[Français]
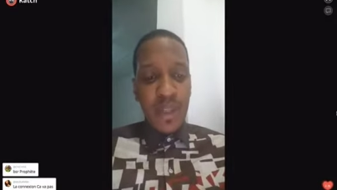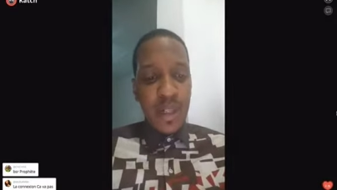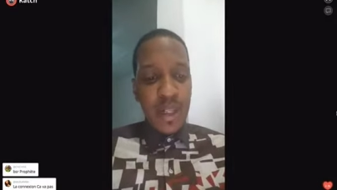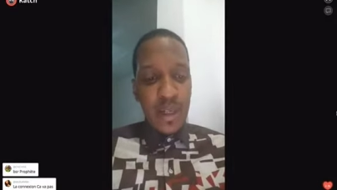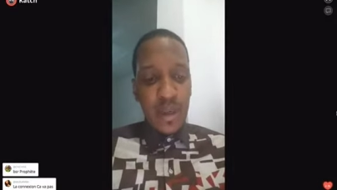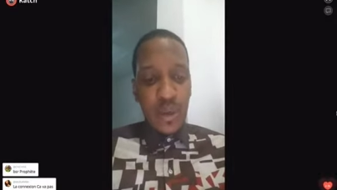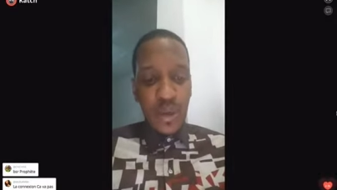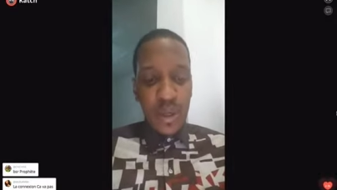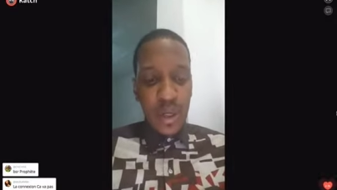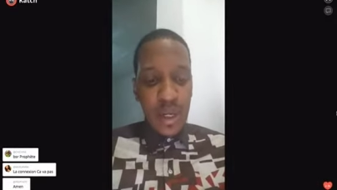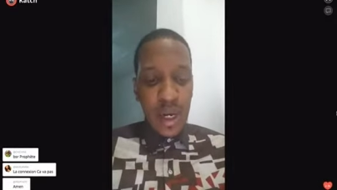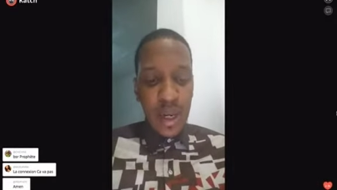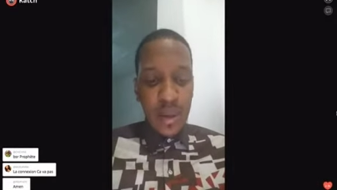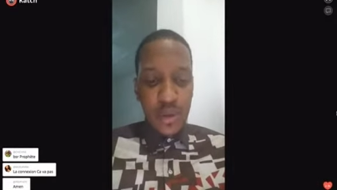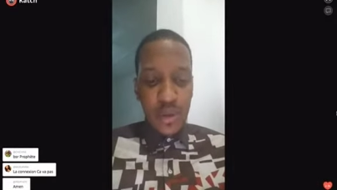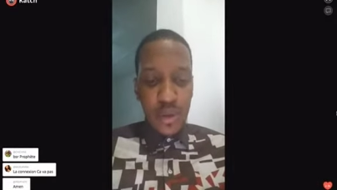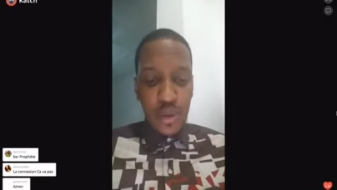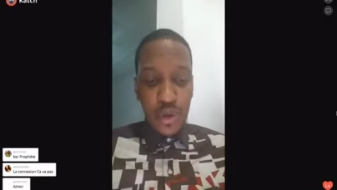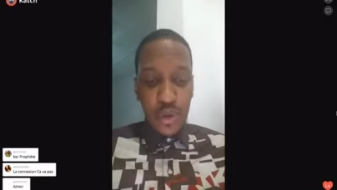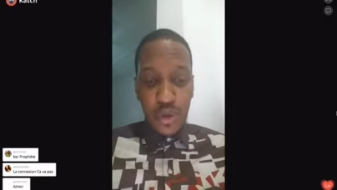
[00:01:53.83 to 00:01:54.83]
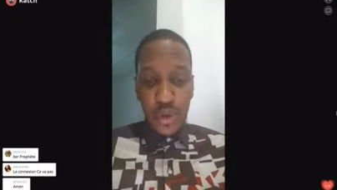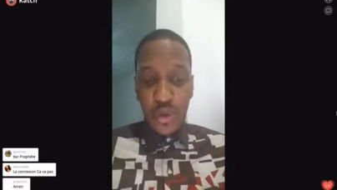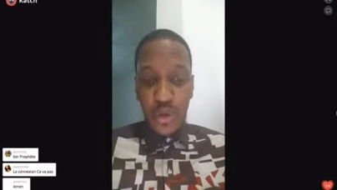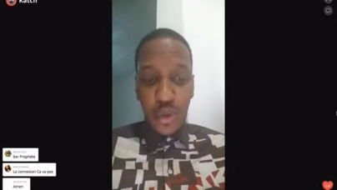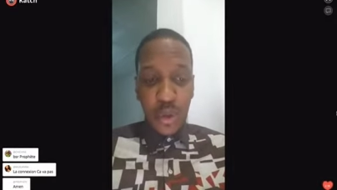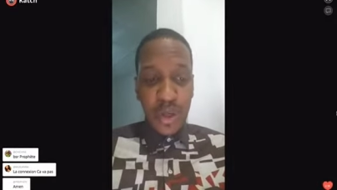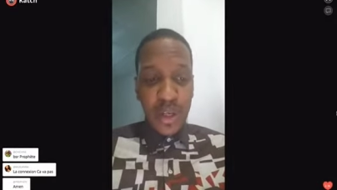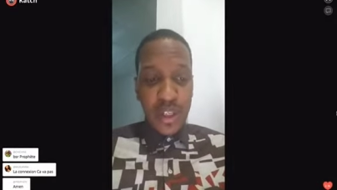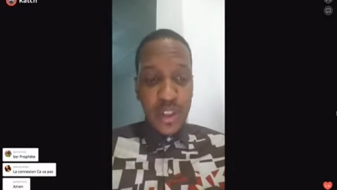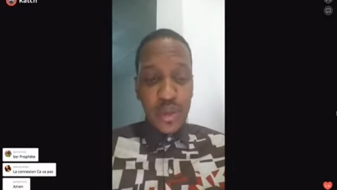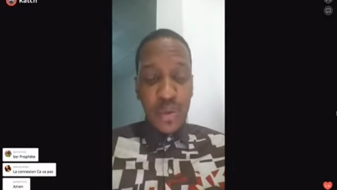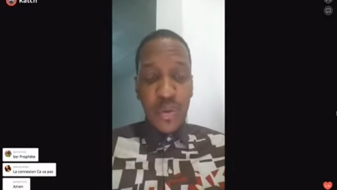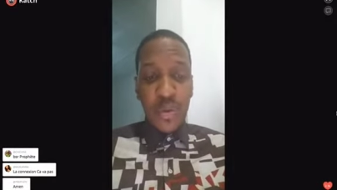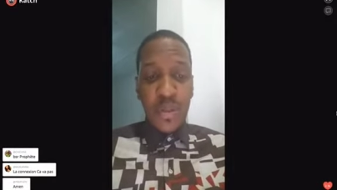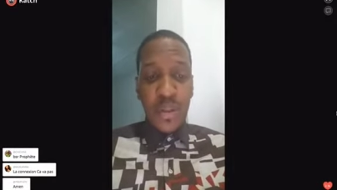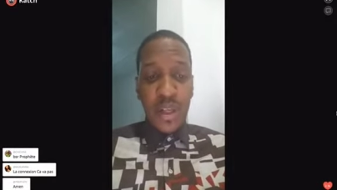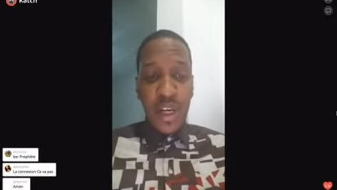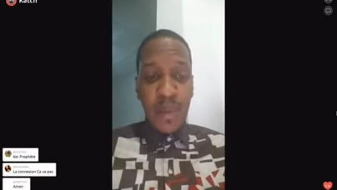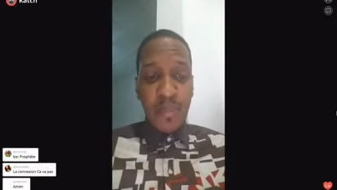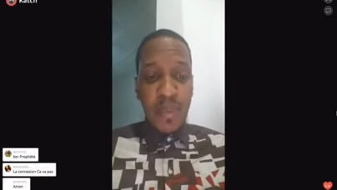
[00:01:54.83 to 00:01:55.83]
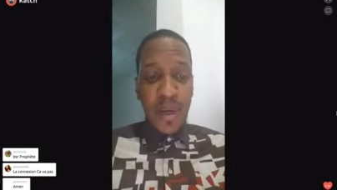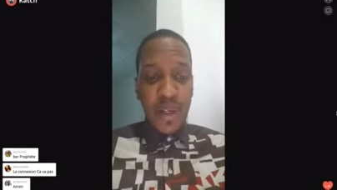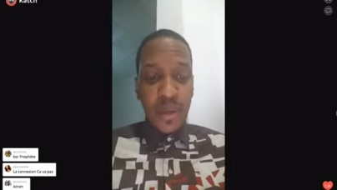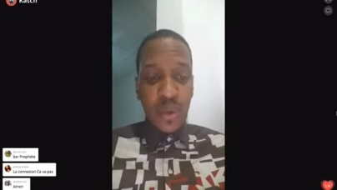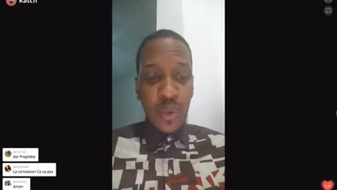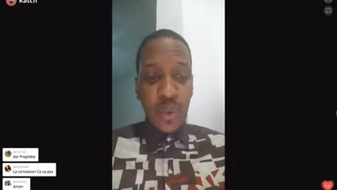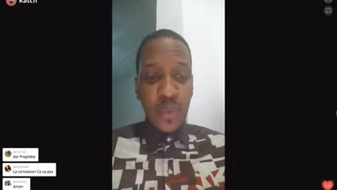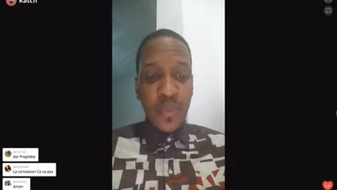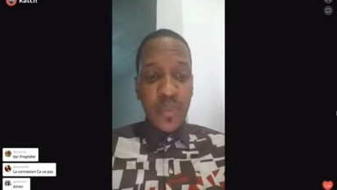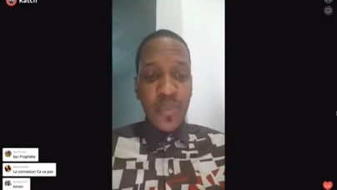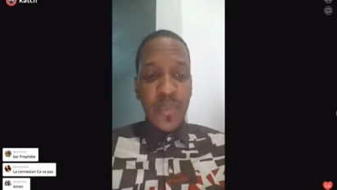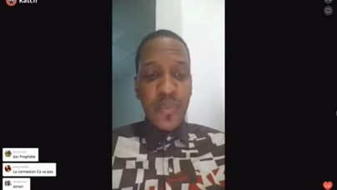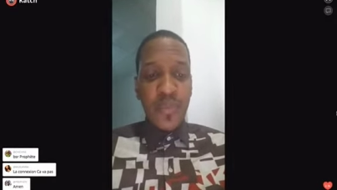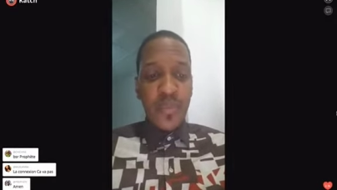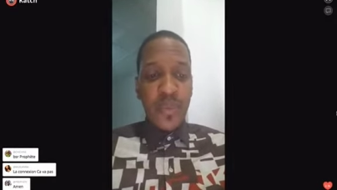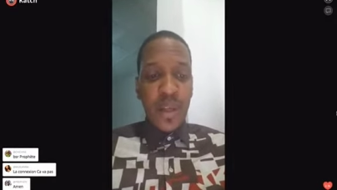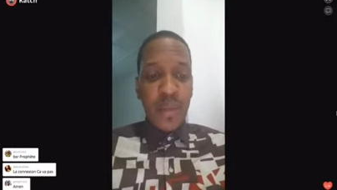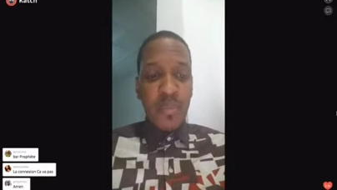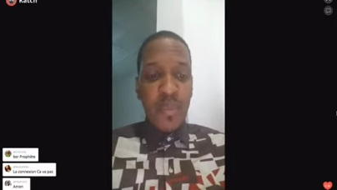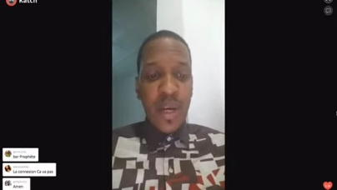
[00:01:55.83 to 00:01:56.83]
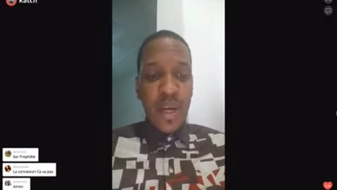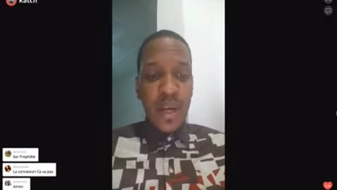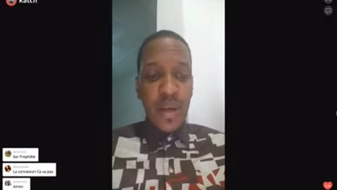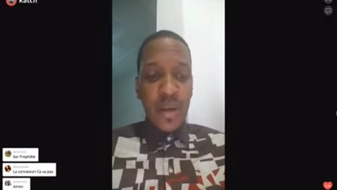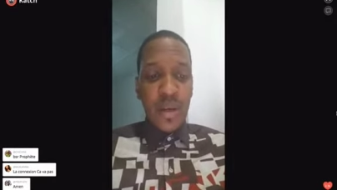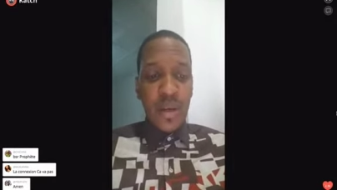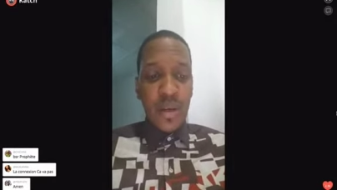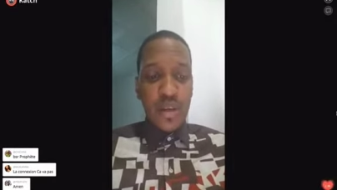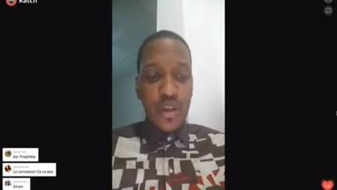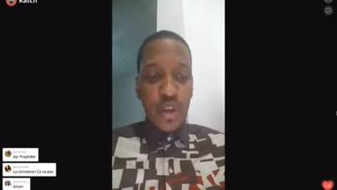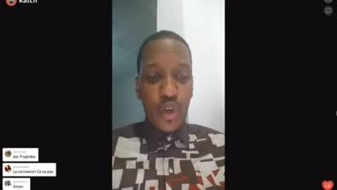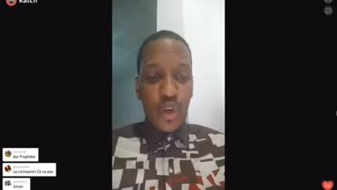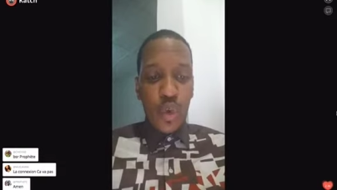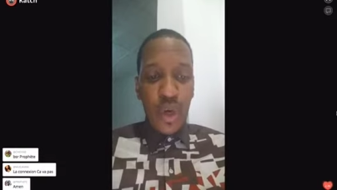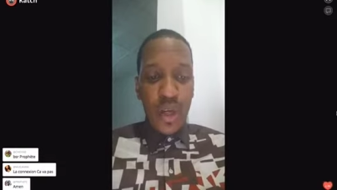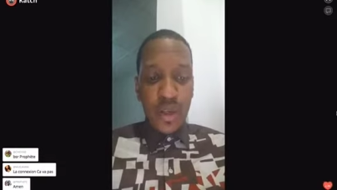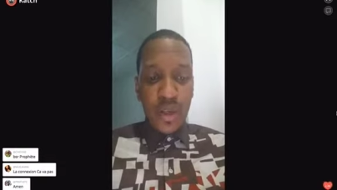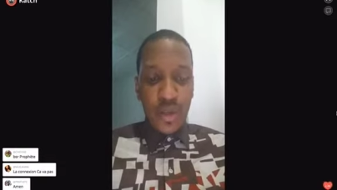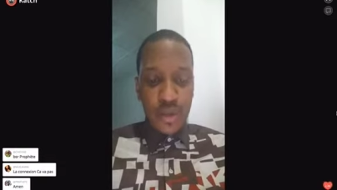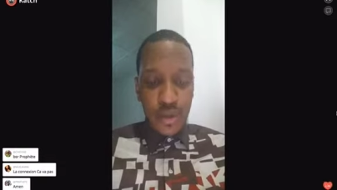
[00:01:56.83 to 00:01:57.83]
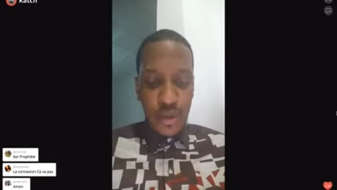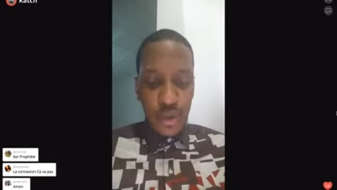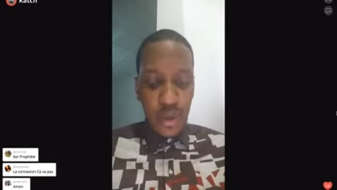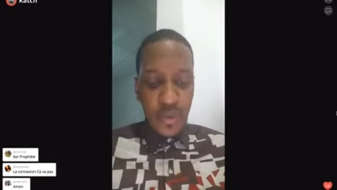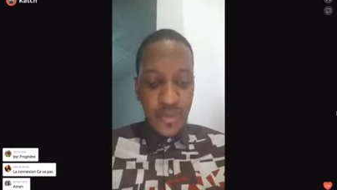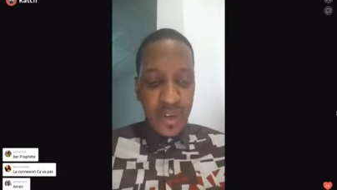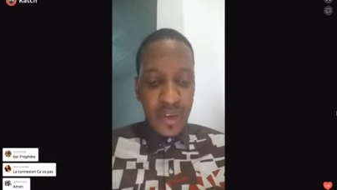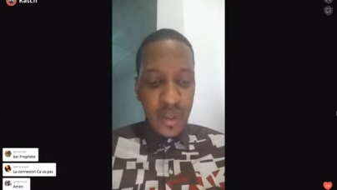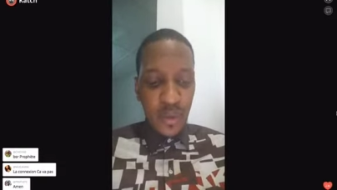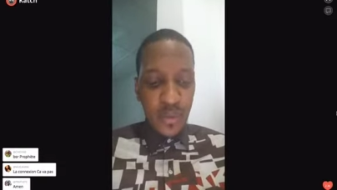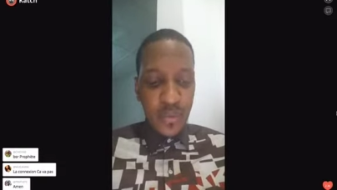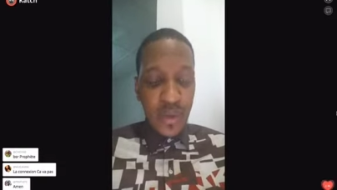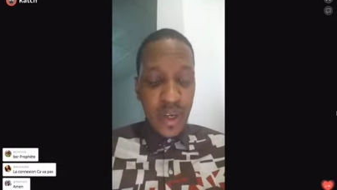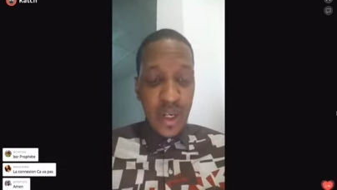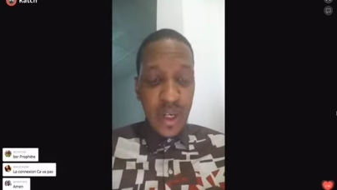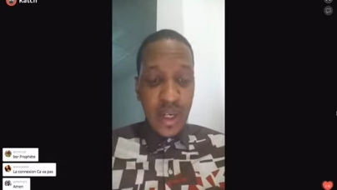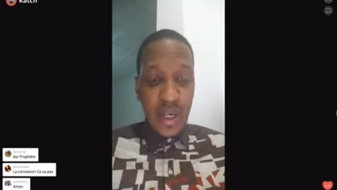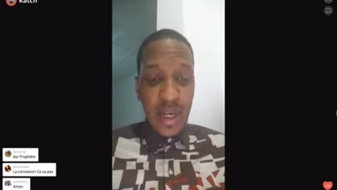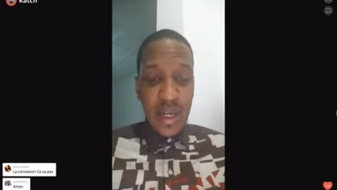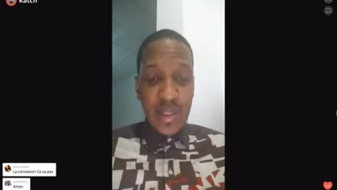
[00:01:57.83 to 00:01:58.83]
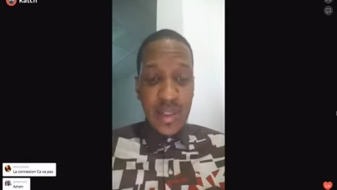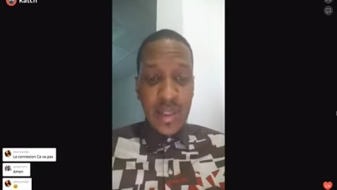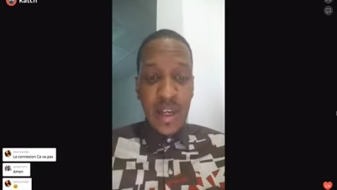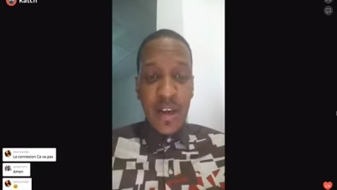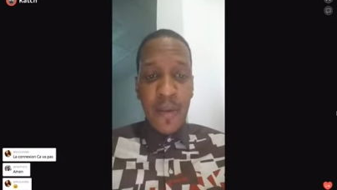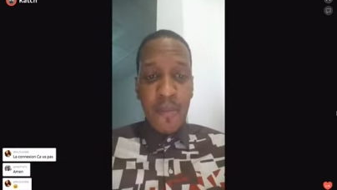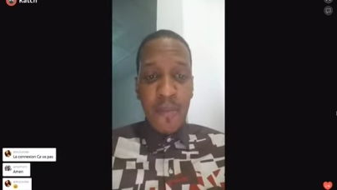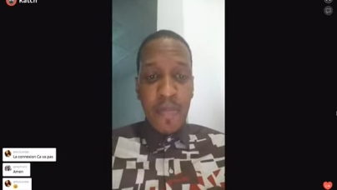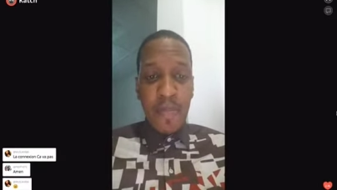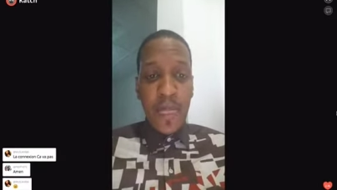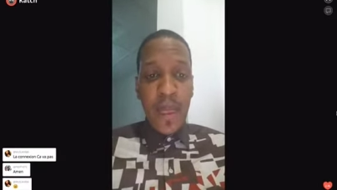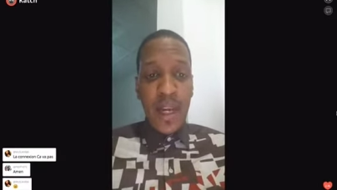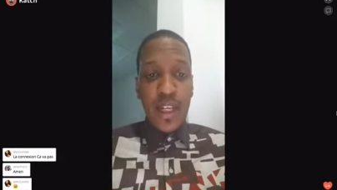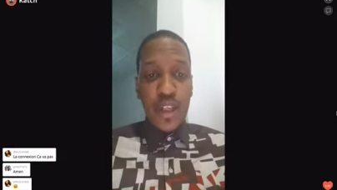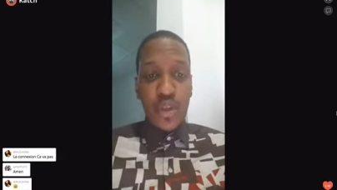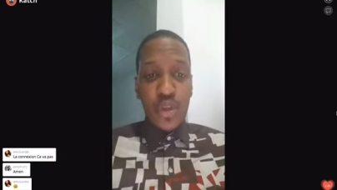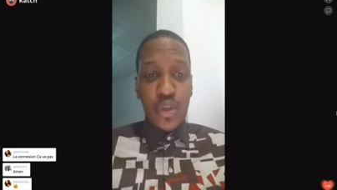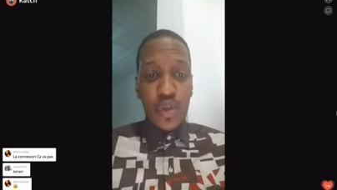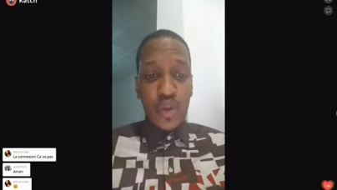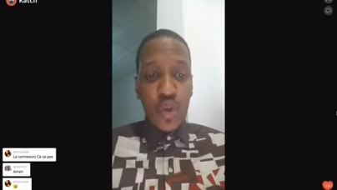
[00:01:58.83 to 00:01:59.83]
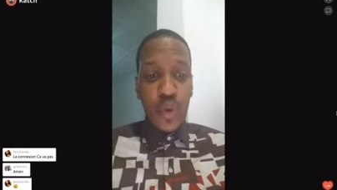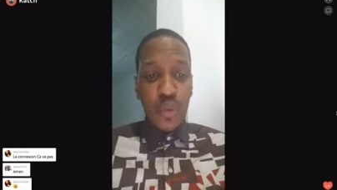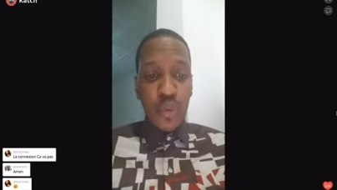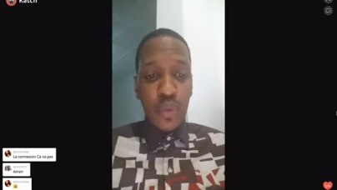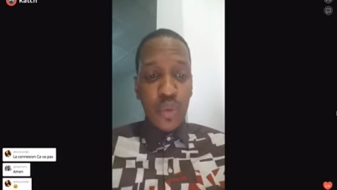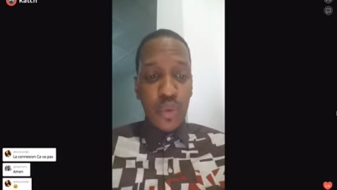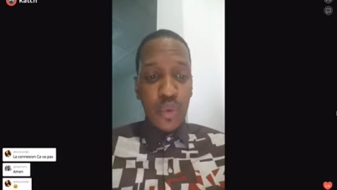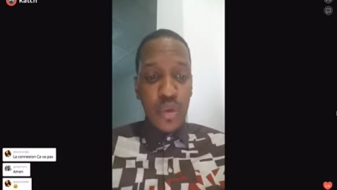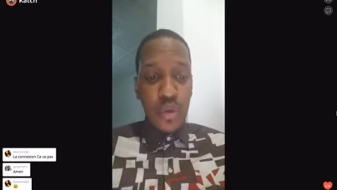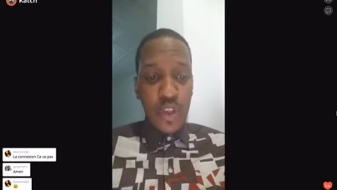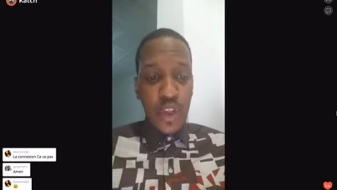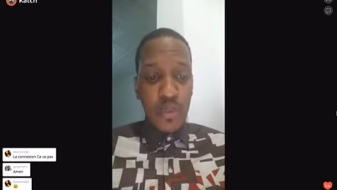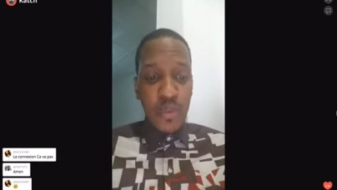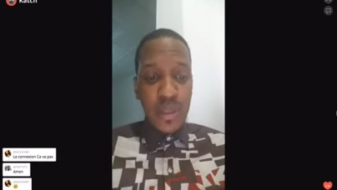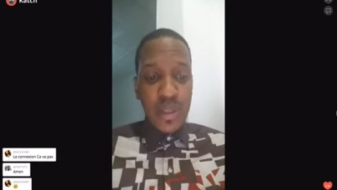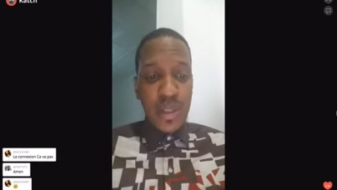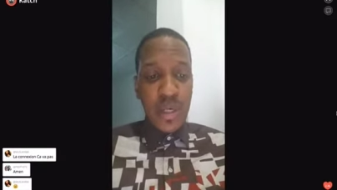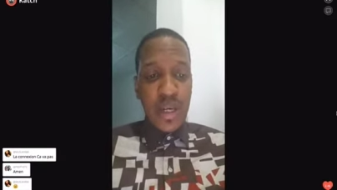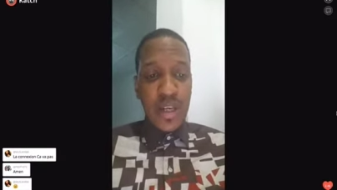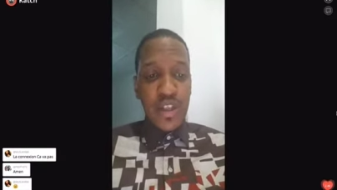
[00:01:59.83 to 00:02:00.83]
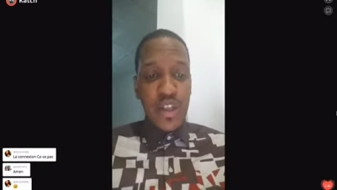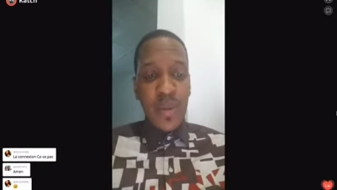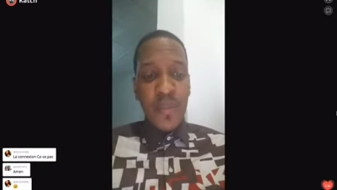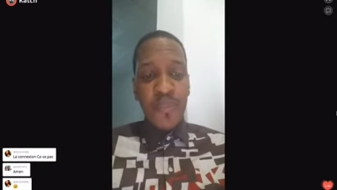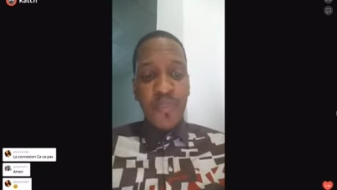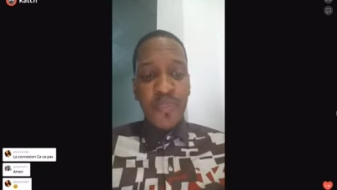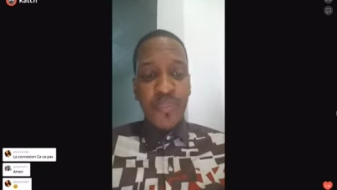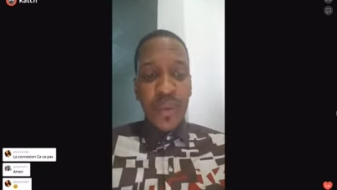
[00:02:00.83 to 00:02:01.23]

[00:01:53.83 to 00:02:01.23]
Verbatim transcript: Les, la, de connexion, il y en a partout. Mais euh, je crois que Dieu va nous faire grâce d'aller jusqu'au bout de ce message.